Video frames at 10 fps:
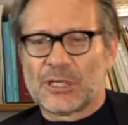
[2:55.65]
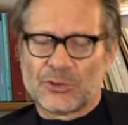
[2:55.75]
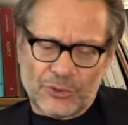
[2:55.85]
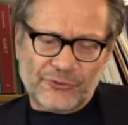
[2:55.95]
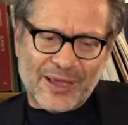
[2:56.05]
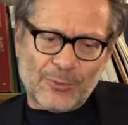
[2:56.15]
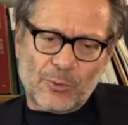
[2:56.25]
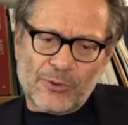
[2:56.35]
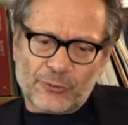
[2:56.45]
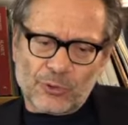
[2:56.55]
Noi siamo in
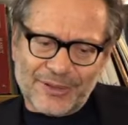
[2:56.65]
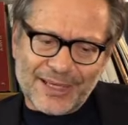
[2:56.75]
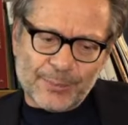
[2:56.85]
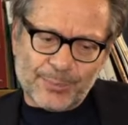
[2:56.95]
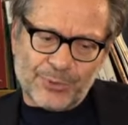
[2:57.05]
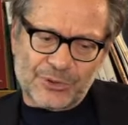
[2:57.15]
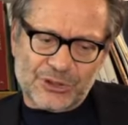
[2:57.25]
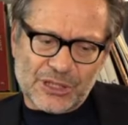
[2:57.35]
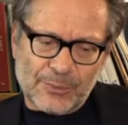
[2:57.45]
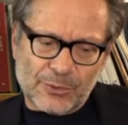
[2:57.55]
questo tempo,
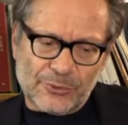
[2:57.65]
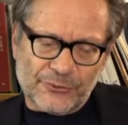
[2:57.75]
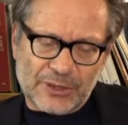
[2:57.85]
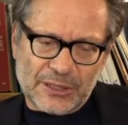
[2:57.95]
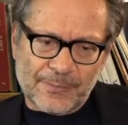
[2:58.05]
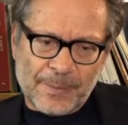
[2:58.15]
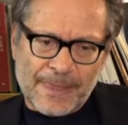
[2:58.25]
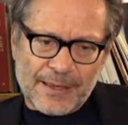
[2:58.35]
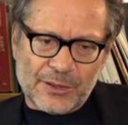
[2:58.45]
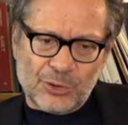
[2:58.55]
diciamo così,
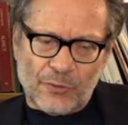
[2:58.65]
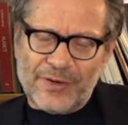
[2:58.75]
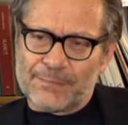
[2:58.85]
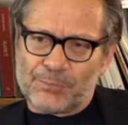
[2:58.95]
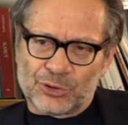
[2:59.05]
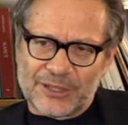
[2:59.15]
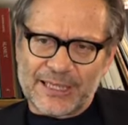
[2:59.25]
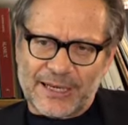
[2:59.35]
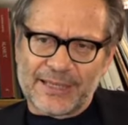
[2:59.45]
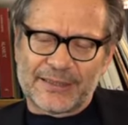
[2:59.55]
dove il
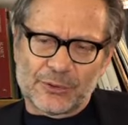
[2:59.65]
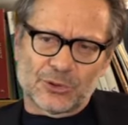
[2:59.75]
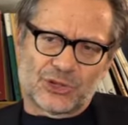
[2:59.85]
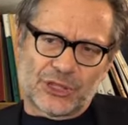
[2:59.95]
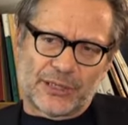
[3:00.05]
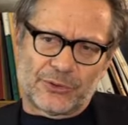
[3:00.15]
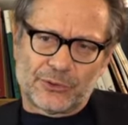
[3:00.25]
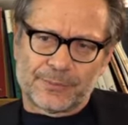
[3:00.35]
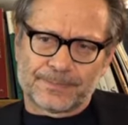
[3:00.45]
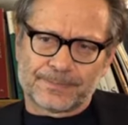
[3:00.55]
potere è
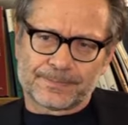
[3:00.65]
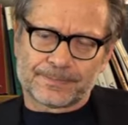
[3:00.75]
dell'oggetto.